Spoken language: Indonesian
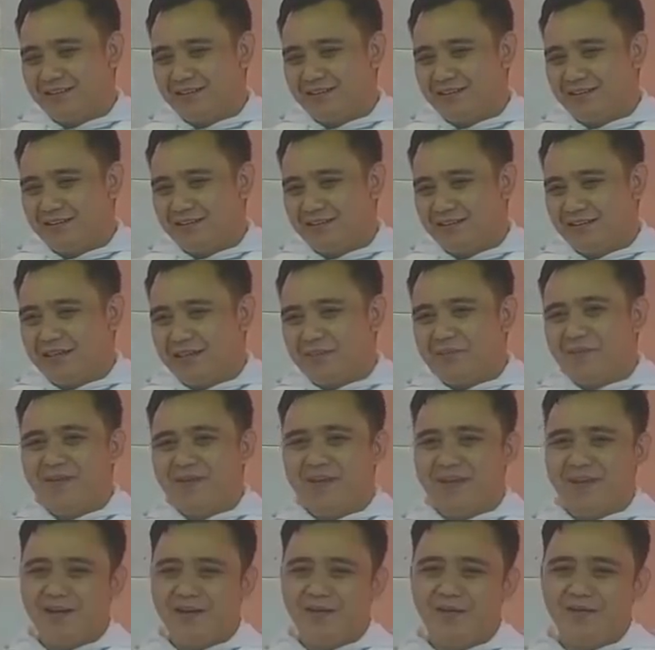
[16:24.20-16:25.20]
Tapi ya
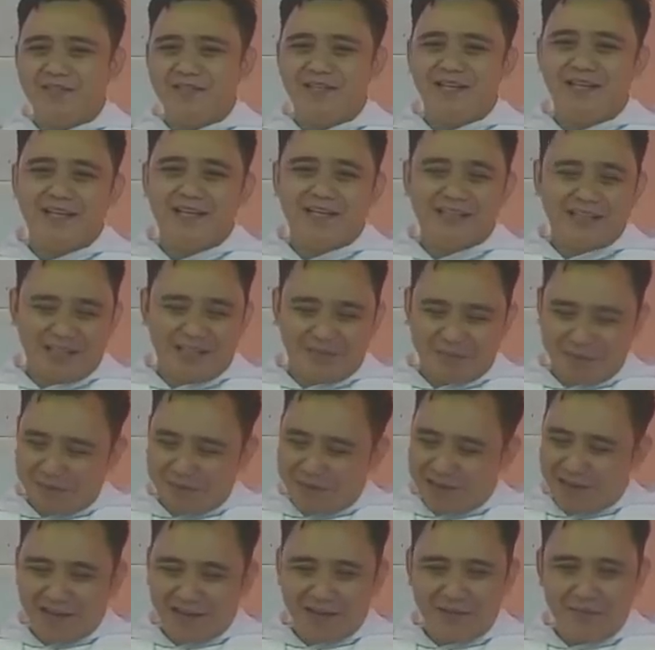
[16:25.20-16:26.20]
kalau saya lihat ya banyak
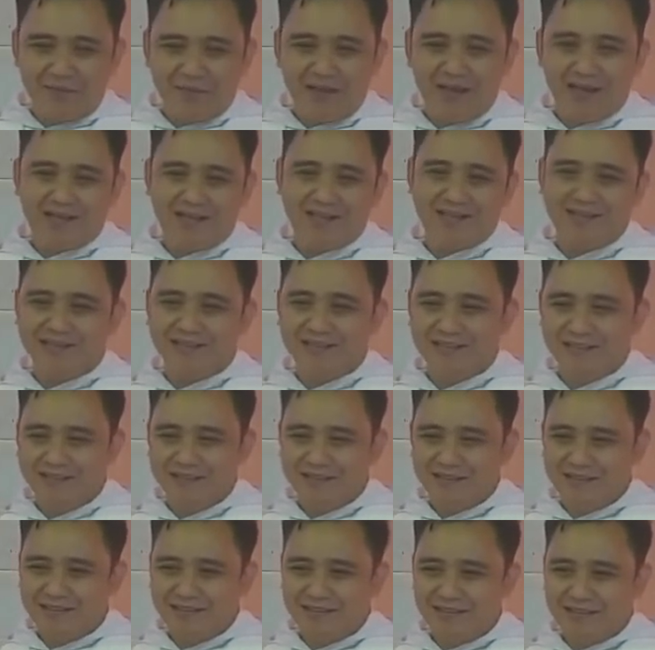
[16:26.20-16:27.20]
kelemahan.
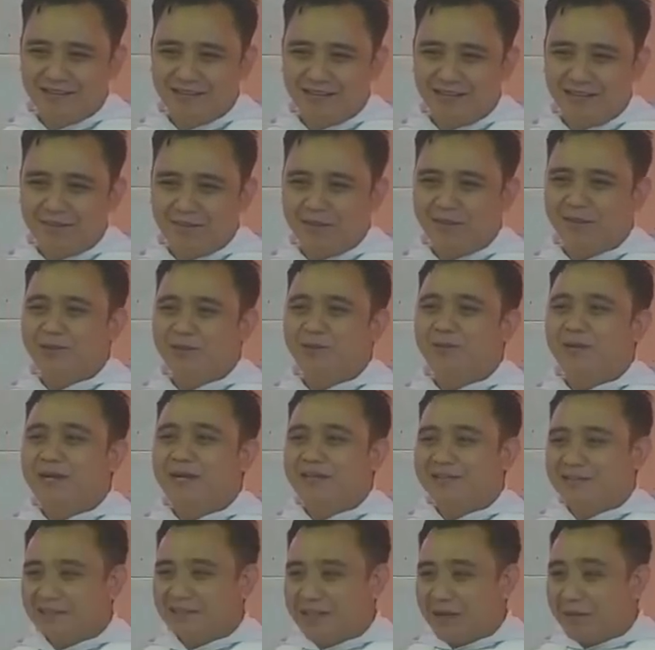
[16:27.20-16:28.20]
Tapi Tuhan
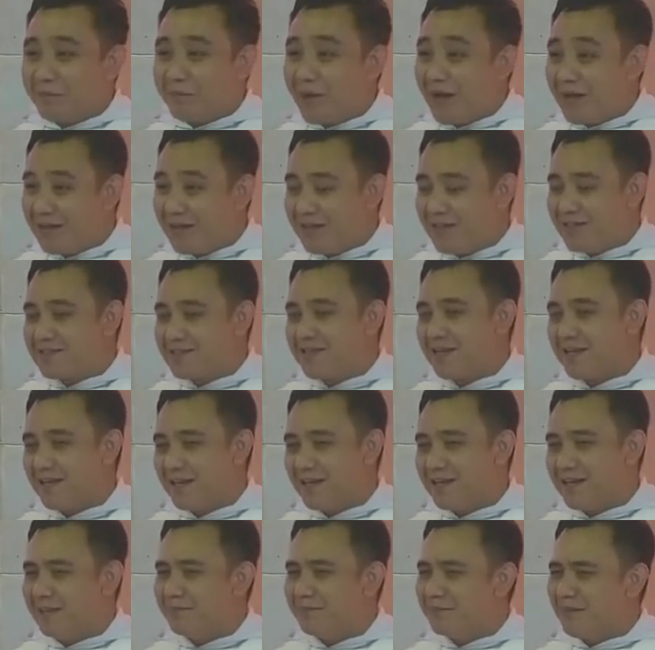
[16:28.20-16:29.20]
tetap panggil saya
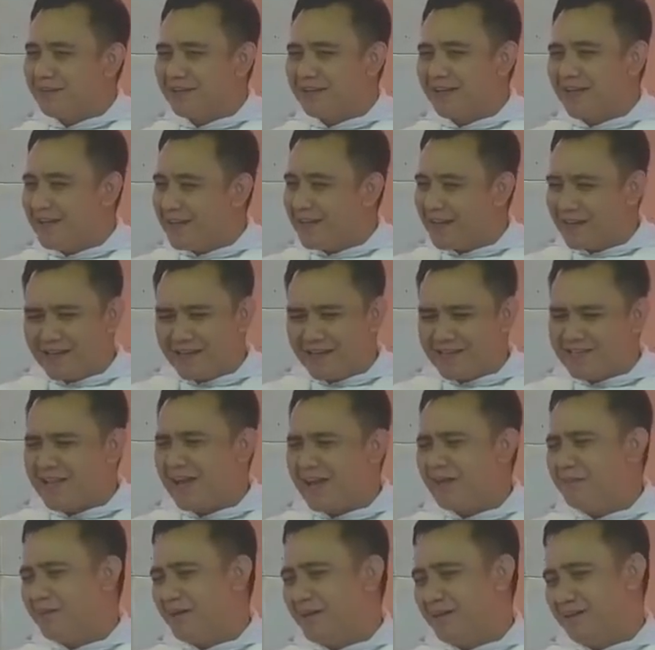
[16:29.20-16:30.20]
dan pertanyaannya
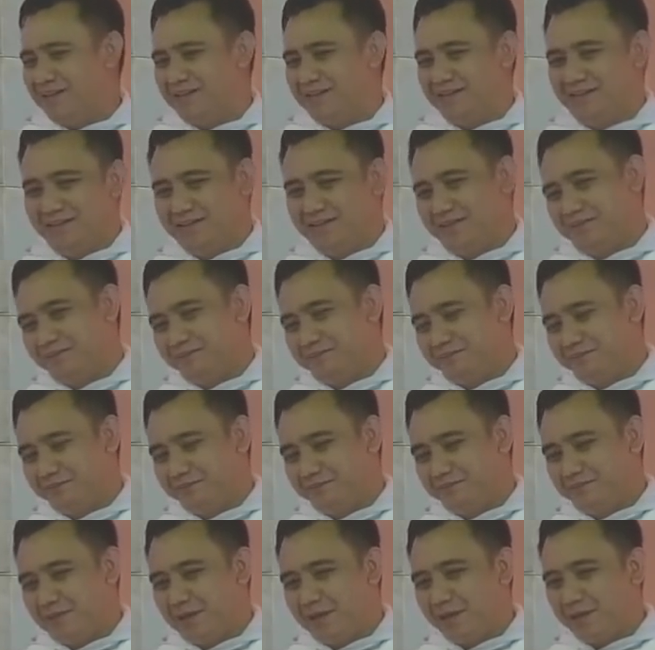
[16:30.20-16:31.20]
sama.
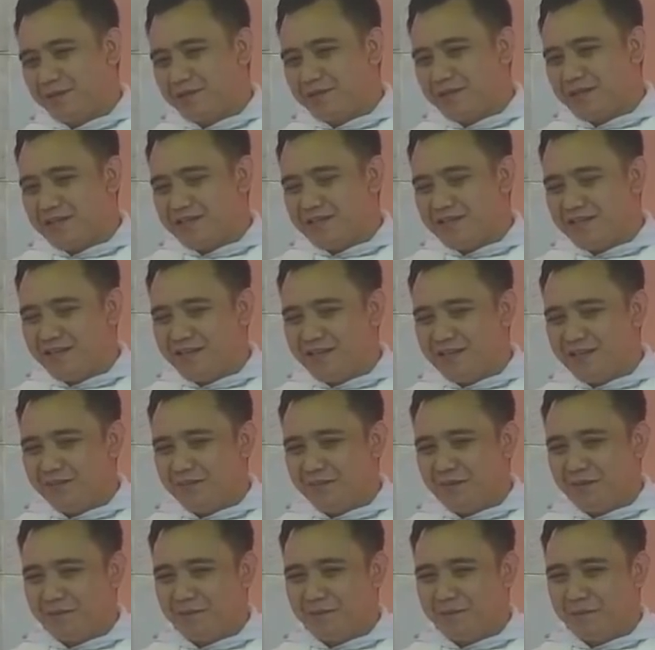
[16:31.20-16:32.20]
Waktu saya jadi imam.
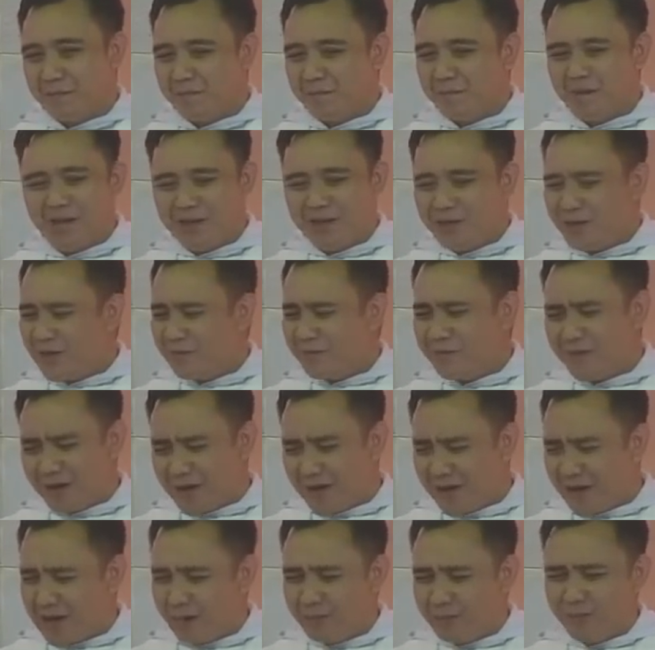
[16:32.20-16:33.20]
Bayu apakah
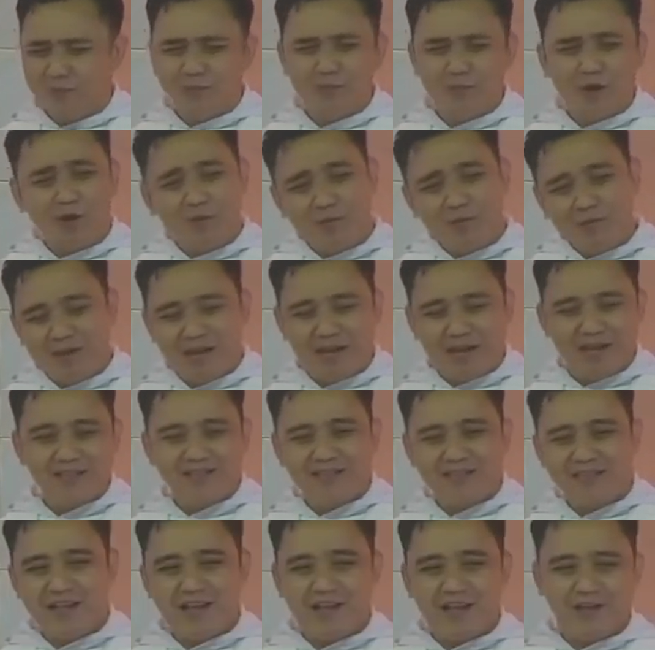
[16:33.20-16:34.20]
kamu mau
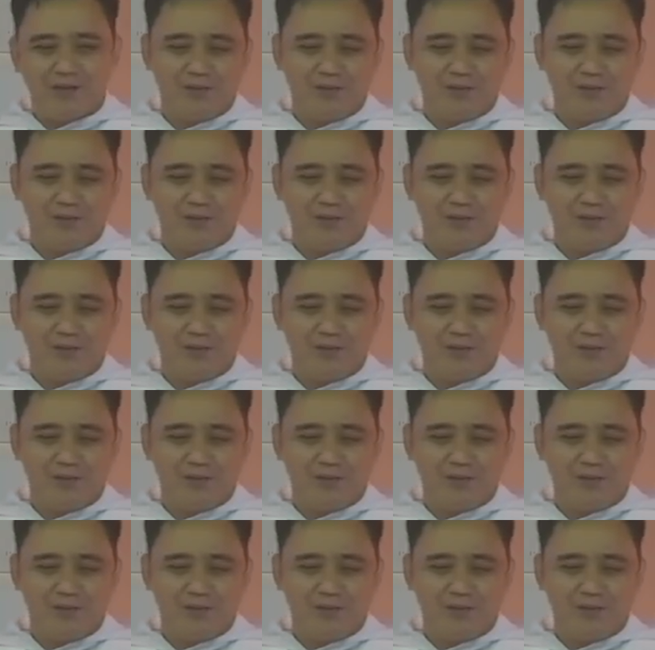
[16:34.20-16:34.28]
mengasihi aku?